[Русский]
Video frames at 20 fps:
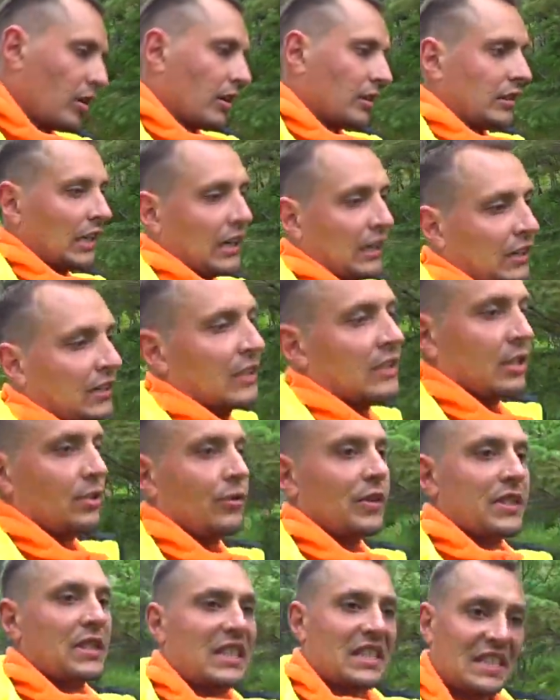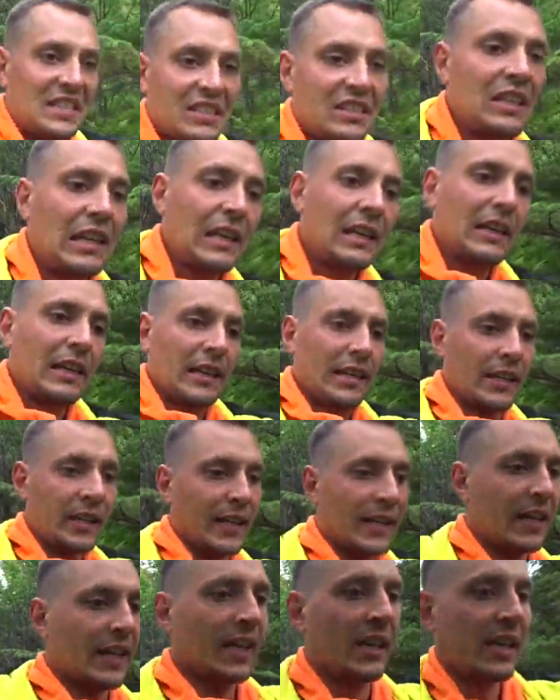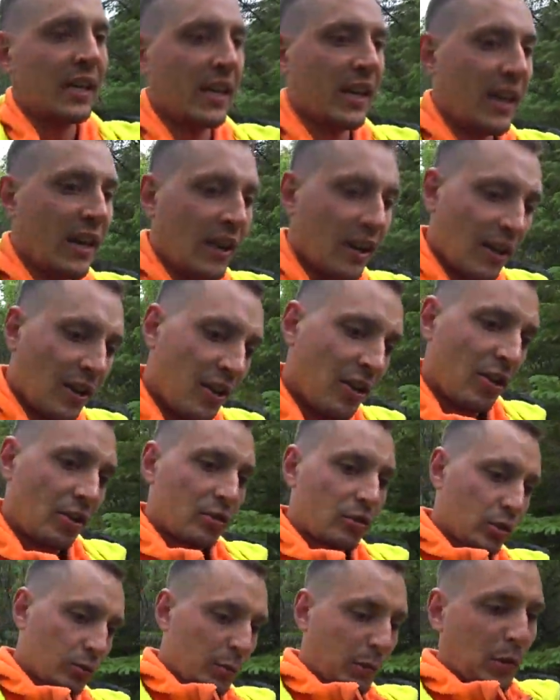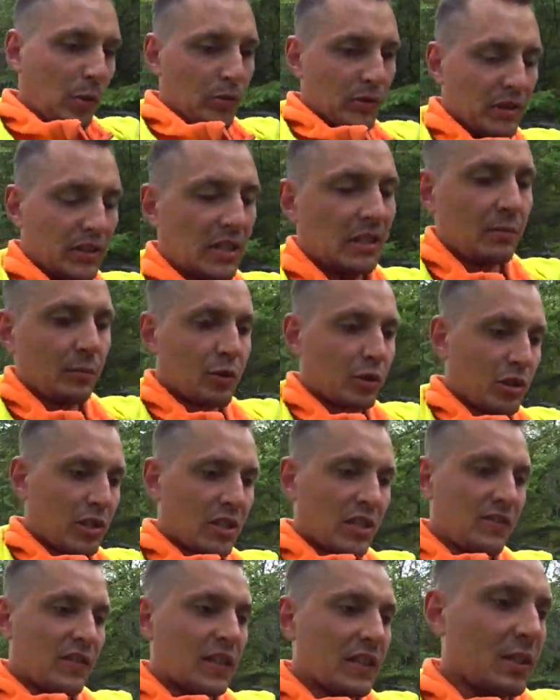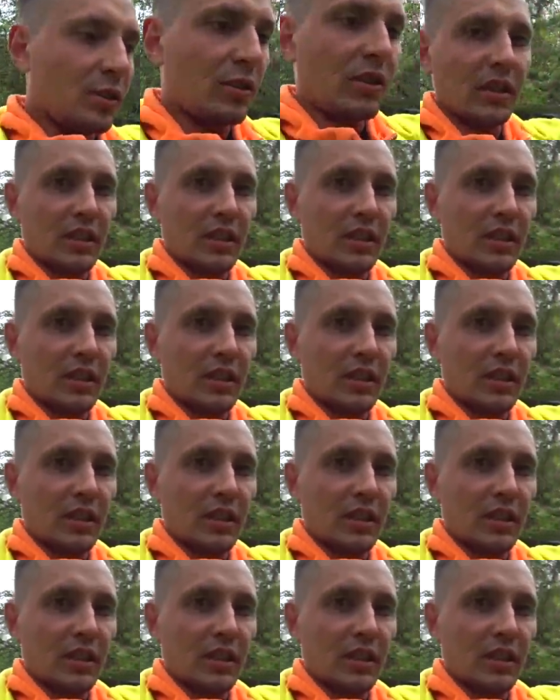А так, если у вас есть неделька, то спокойно здесь можно зависнуть.